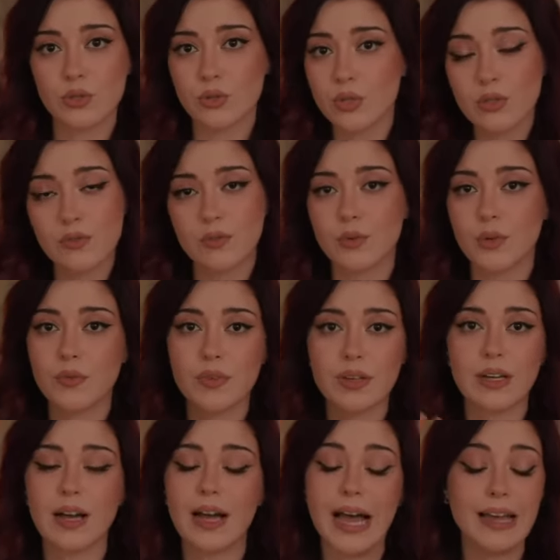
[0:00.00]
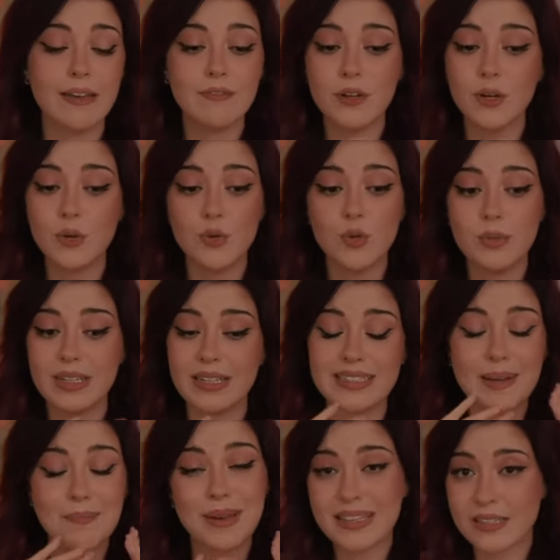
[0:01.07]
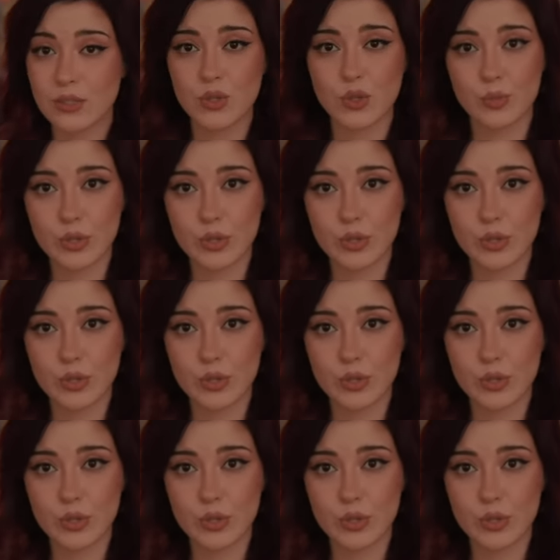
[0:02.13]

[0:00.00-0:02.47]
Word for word: zurückgeflogen wäre, einfach nur um ihre Tabletten zu